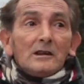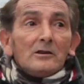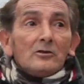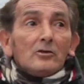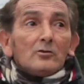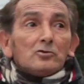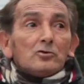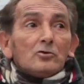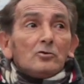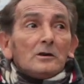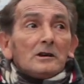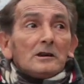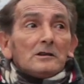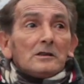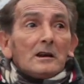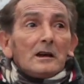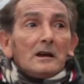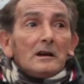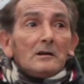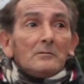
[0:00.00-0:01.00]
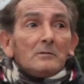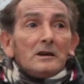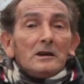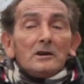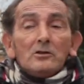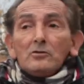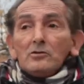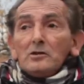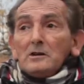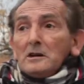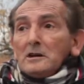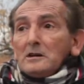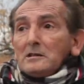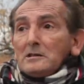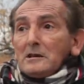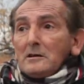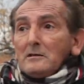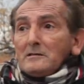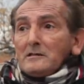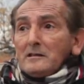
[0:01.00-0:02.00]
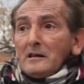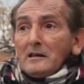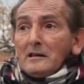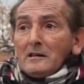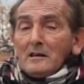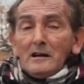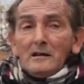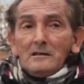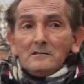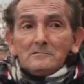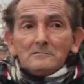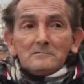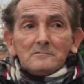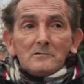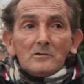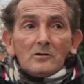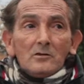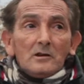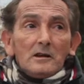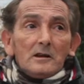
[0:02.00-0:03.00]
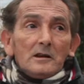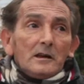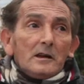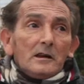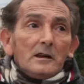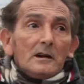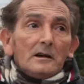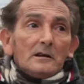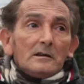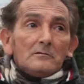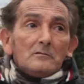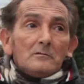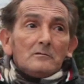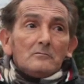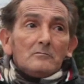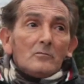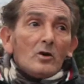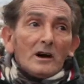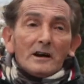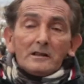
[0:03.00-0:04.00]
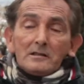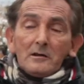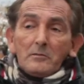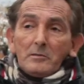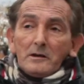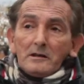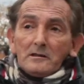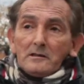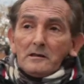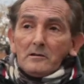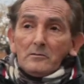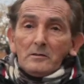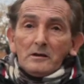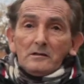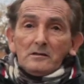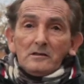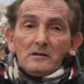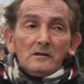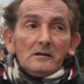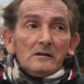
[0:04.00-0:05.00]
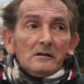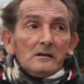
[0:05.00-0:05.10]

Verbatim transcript: lo tuve que traer a mi hijo, dije que estaba cerca, con la nena muerta prácticamente.